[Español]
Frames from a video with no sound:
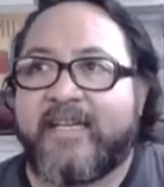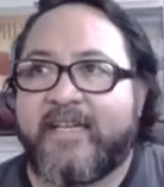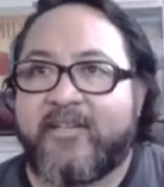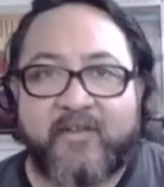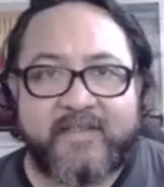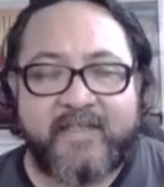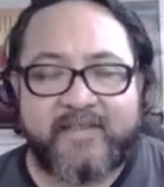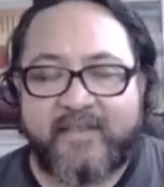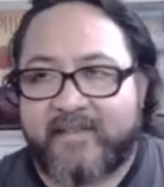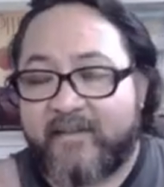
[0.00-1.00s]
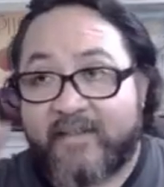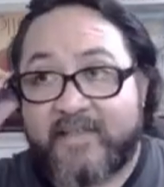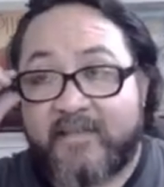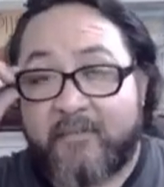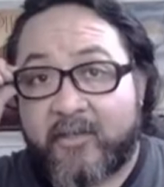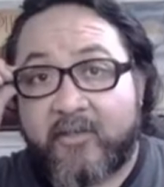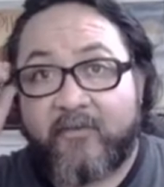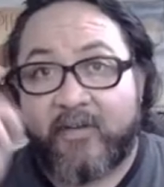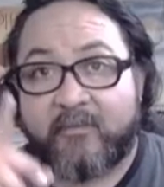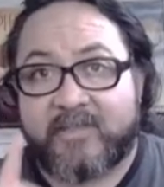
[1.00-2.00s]
no va a ser así esta vez. Sin embargo, les
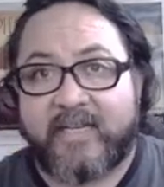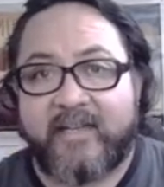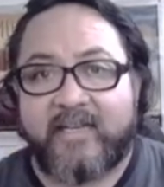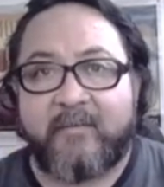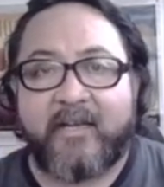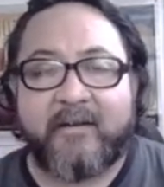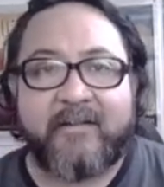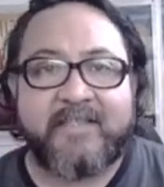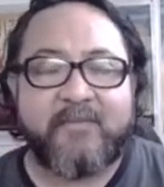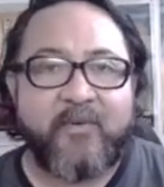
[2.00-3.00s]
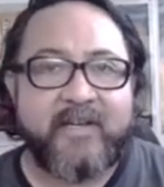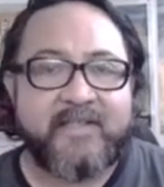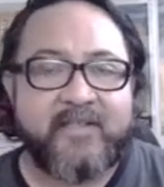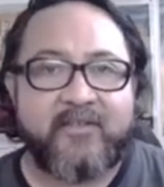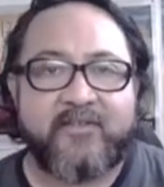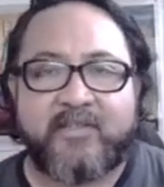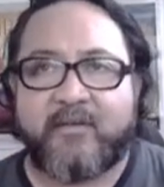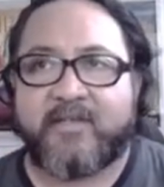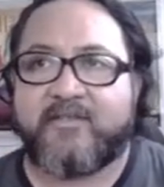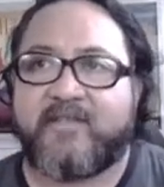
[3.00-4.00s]
voy a mostrar la dinámica para ver si pueden hacerlo con otra
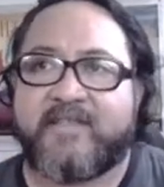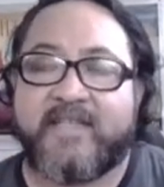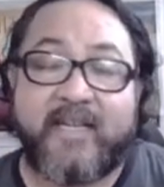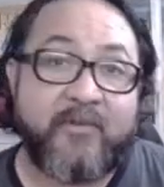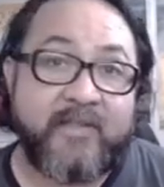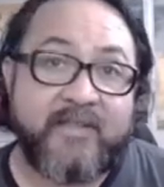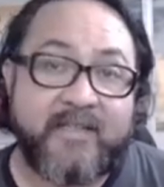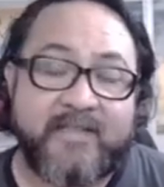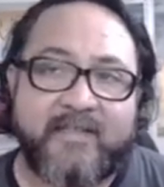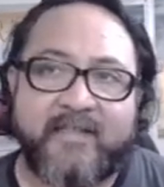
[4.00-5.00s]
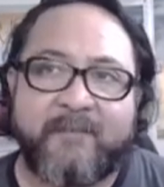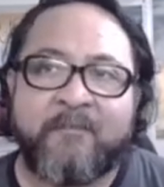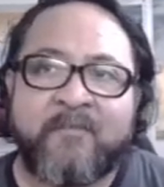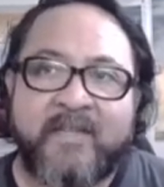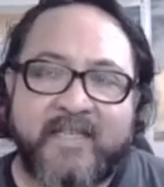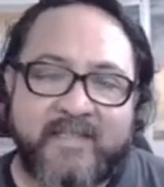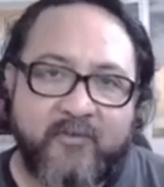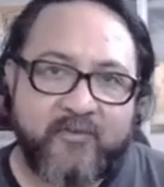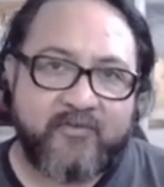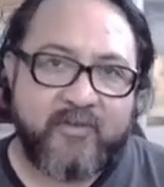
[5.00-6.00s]
persona. Sería muy interesante que si
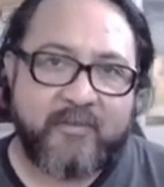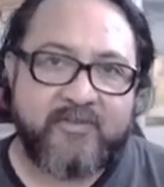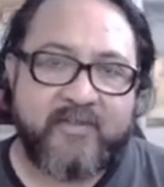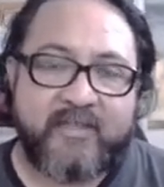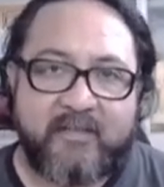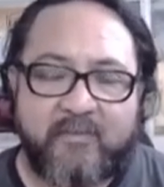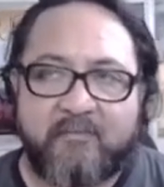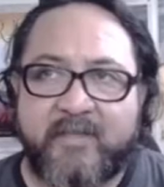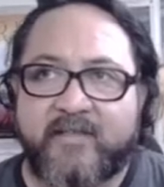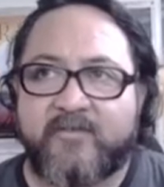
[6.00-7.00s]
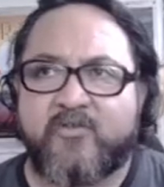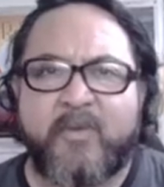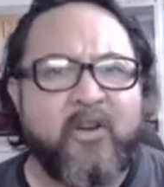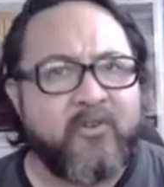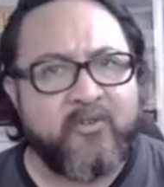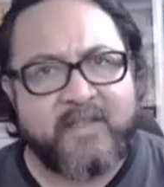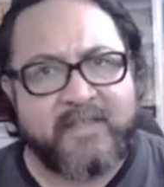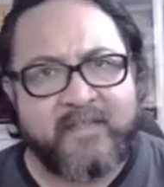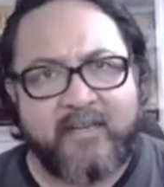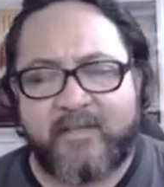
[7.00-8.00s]
conoce a una persona que también pinta en Sumi, o no
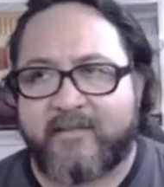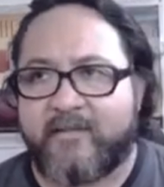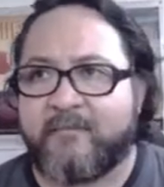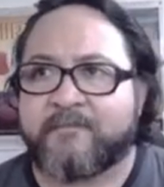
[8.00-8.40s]
necesariamente,